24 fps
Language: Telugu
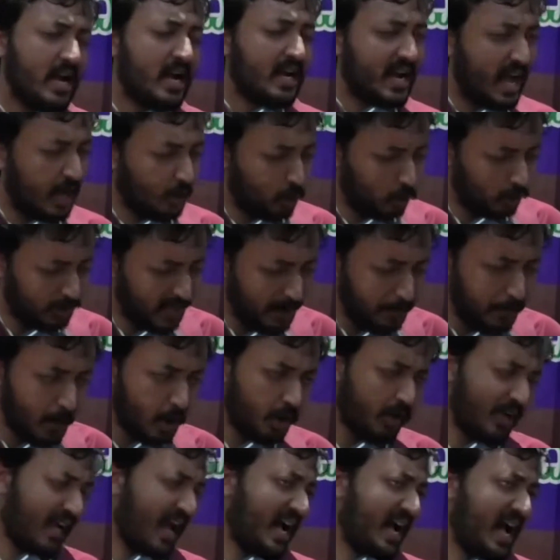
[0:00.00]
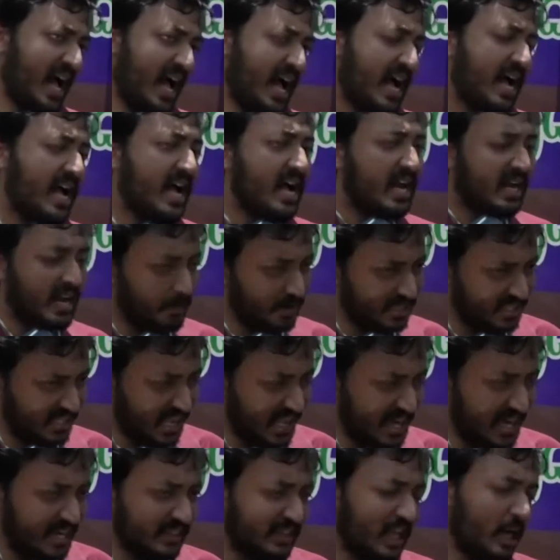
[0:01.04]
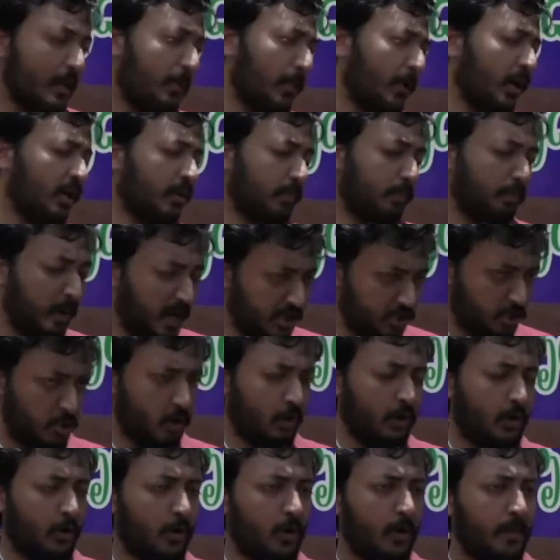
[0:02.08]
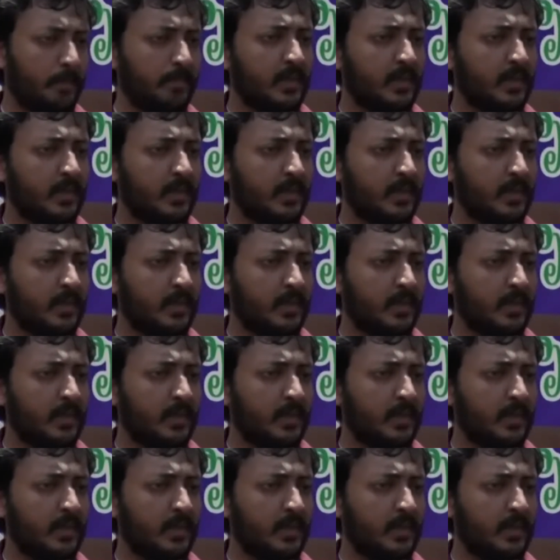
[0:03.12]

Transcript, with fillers: నా హృదయపూర్వకంగా నమస్కారాలు పరుచుకుంటూ